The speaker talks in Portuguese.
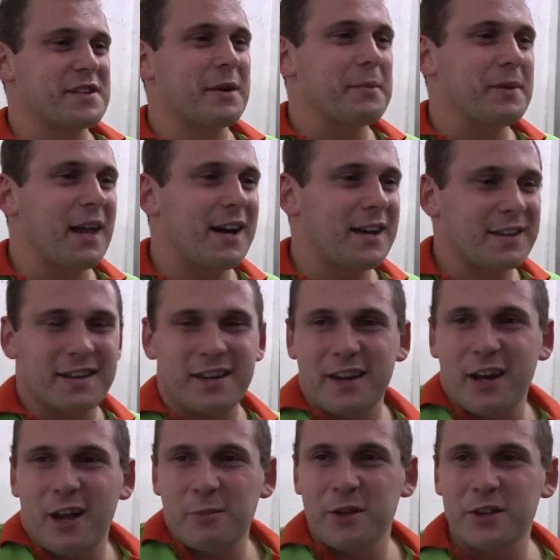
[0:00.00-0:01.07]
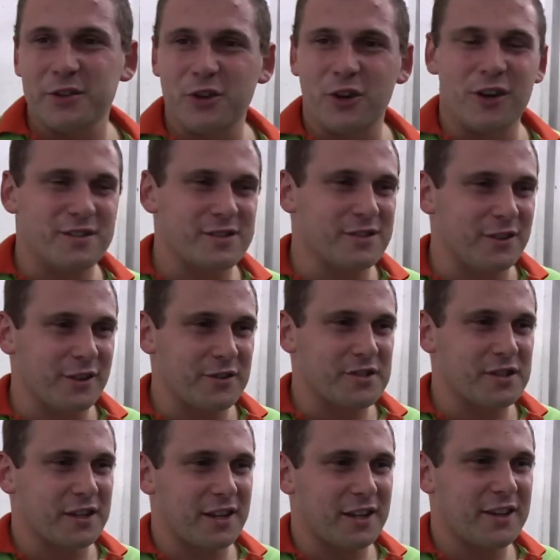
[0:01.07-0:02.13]
revelar que é alma de negócio, não é? O
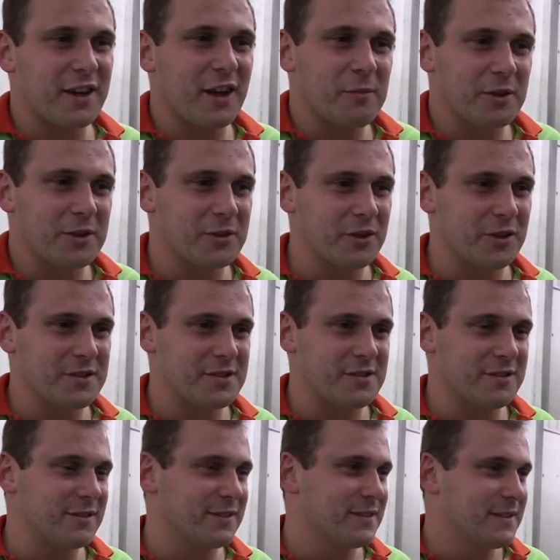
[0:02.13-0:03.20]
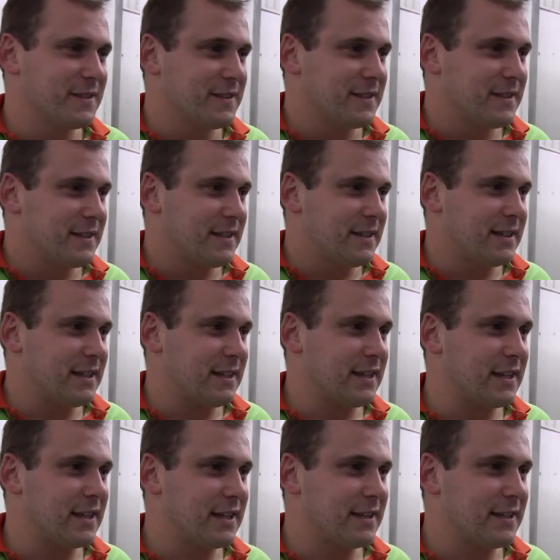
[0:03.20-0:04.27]
segredo é alma de negócio.
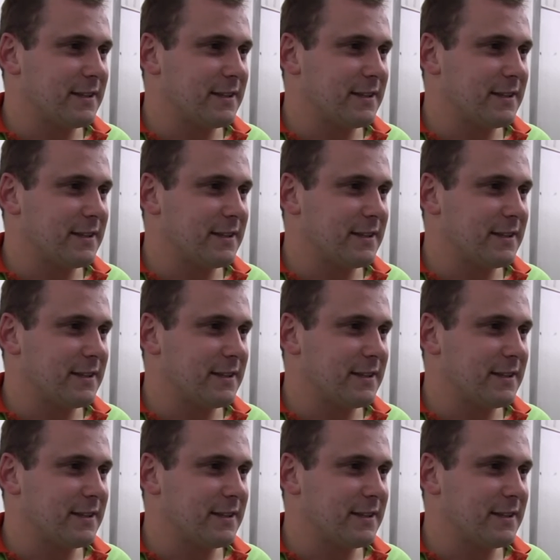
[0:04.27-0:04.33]
E, é eh,